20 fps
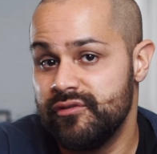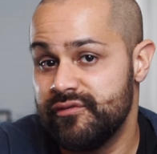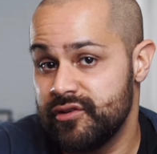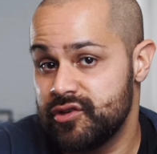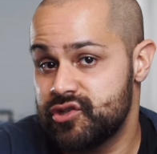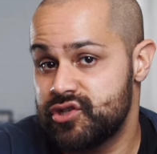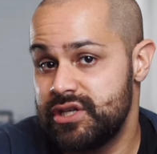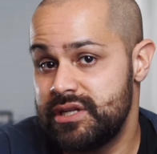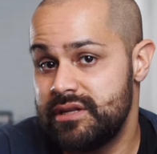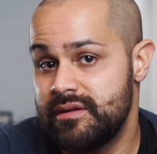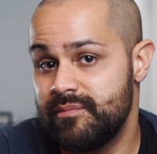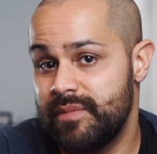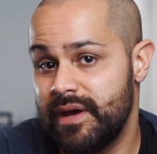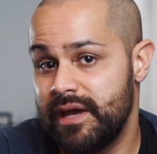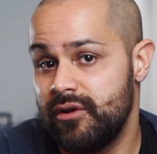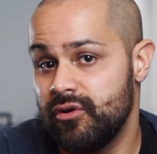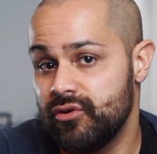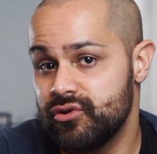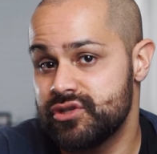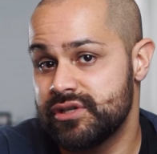verschiedenen
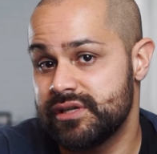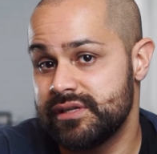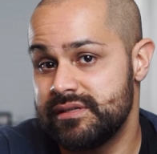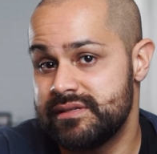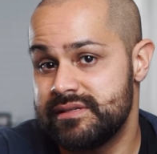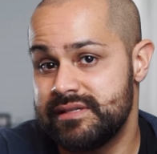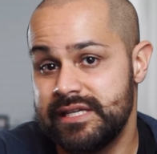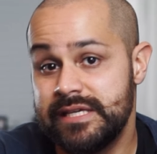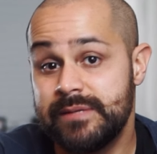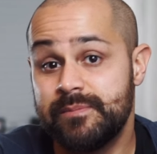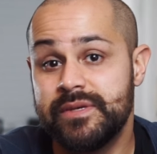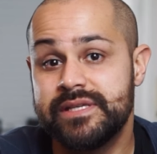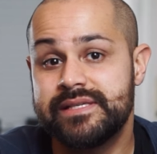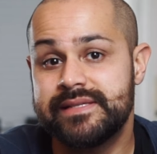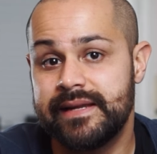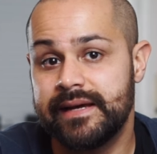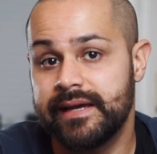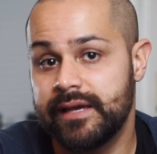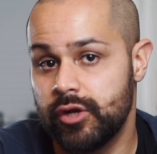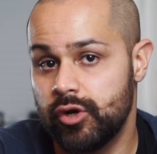Biologicals, die ich
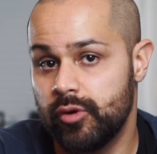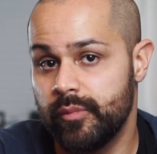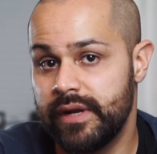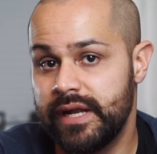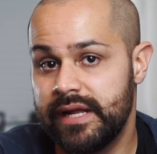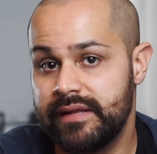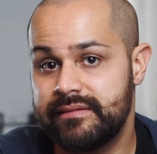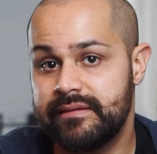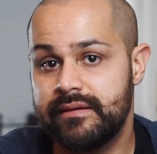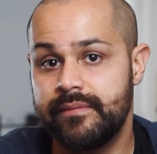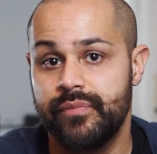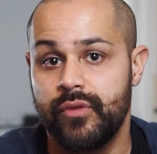bislang genommen hatte,